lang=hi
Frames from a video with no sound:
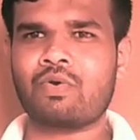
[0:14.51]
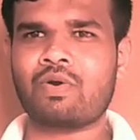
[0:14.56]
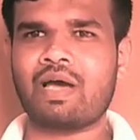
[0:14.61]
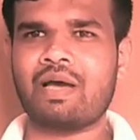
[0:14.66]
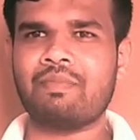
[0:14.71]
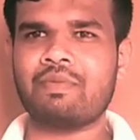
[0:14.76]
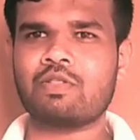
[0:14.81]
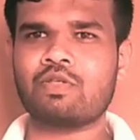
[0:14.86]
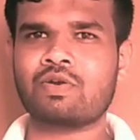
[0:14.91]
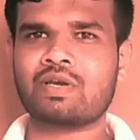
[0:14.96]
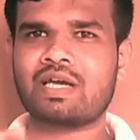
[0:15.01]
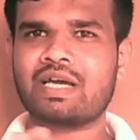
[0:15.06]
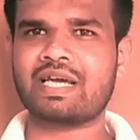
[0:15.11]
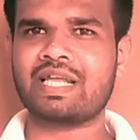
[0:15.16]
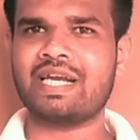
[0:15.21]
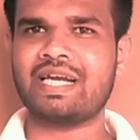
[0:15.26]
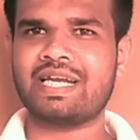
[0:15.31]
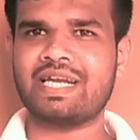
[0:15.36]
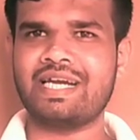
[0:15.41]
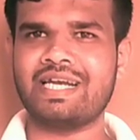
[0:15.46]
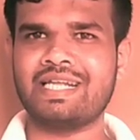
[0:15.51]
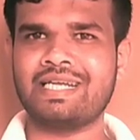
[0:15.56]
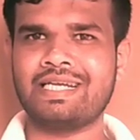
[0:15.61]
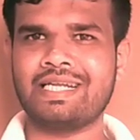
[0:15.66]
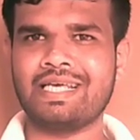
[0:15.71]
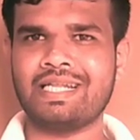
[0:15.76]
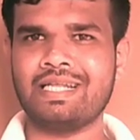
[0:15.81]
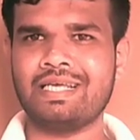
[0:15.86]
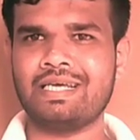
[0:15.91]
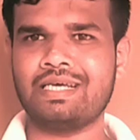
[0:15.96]
और अमेजोन का ग्रेट
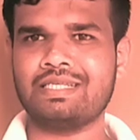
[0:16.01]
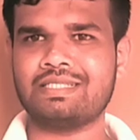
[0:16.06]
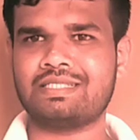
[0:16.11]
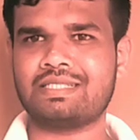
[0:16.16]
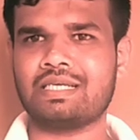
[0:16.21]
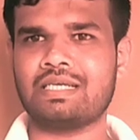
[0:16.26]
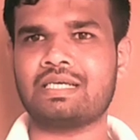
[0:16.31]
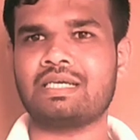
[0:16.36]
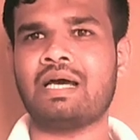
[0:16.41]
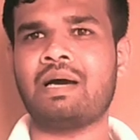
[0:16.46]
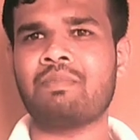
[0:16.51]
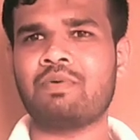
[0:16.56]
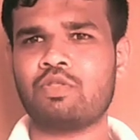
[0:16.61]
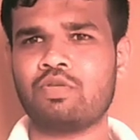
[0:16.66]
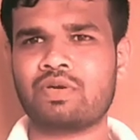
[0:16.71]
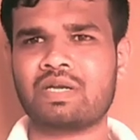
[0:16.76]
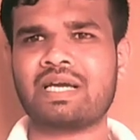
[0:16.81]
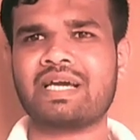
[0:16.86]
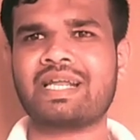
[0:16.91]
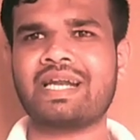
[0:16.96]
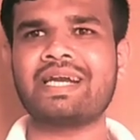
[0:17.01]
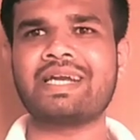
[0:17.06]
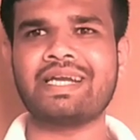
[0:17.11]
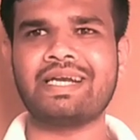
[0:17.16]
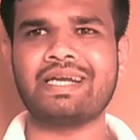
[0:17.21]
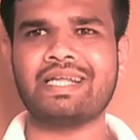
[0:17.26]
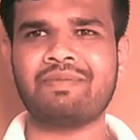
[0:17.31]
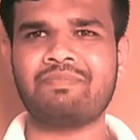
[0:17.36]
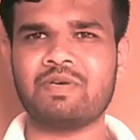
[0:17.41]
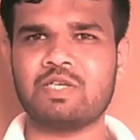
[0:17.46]
इंडियन अमेजोन का ग्रेट
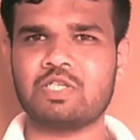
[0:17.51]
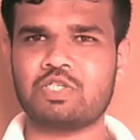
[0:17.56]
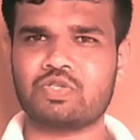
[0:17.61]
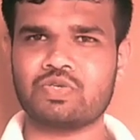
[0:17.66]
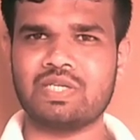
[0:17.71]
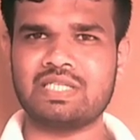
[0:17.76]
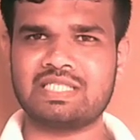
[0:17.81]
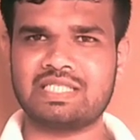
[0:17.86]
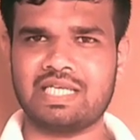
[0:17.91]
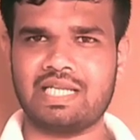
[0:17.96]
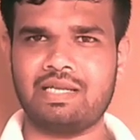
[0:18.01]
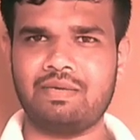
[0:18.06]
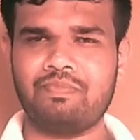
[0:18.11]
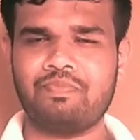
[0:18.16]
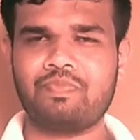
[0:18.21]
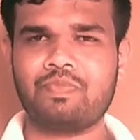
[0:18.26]
इंडियन फेस्टिवल सेल